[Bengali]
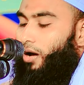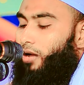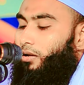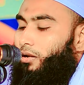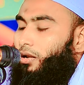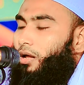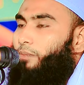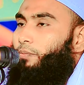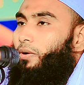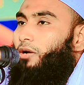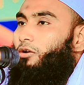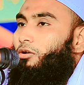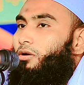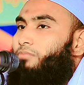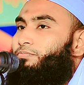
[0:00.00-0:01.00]
আল্লাহ পাক
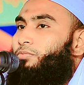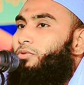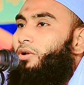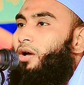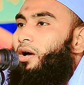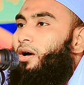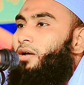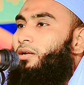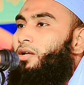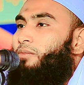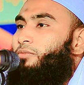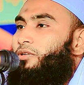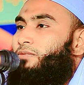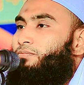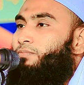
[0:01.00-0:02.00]
রব্বুল
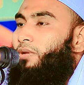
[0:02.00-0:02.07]
আলামিন